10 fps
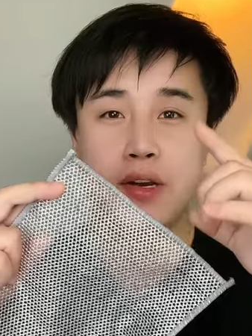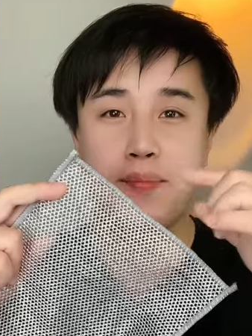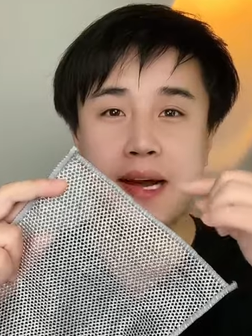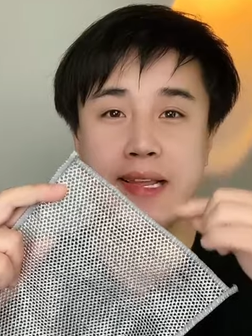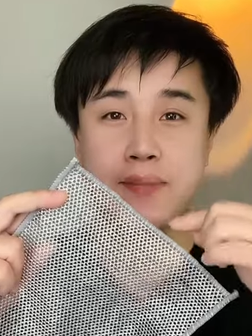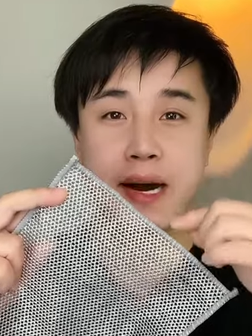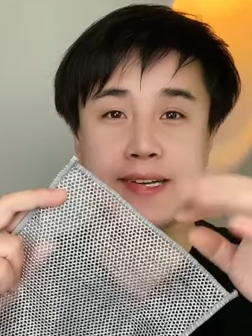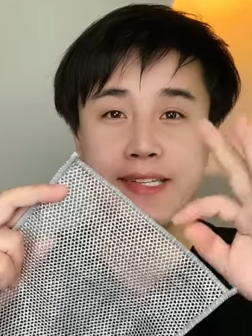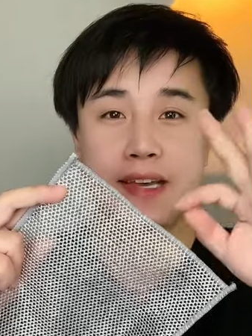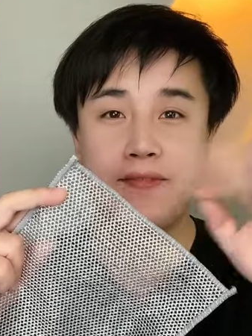到了八点八，
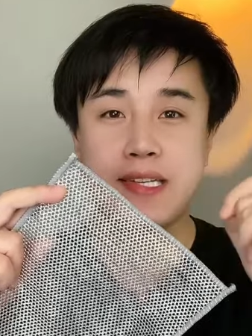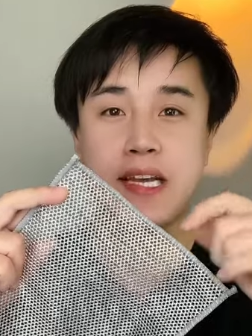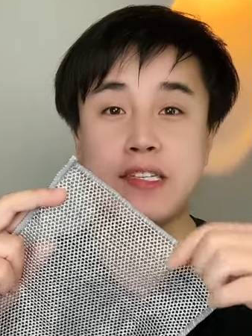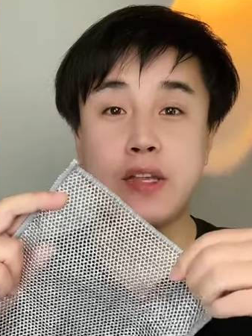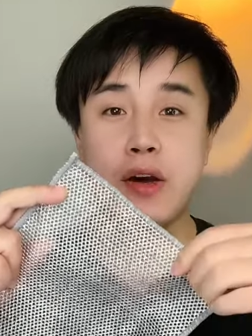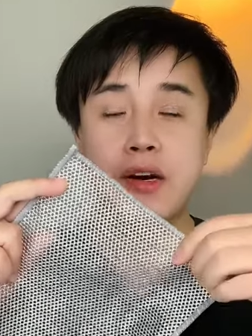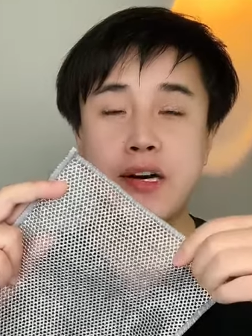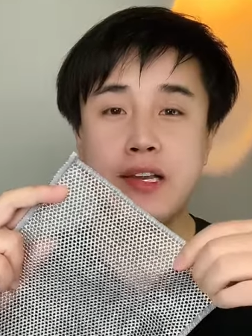给咱发三十条。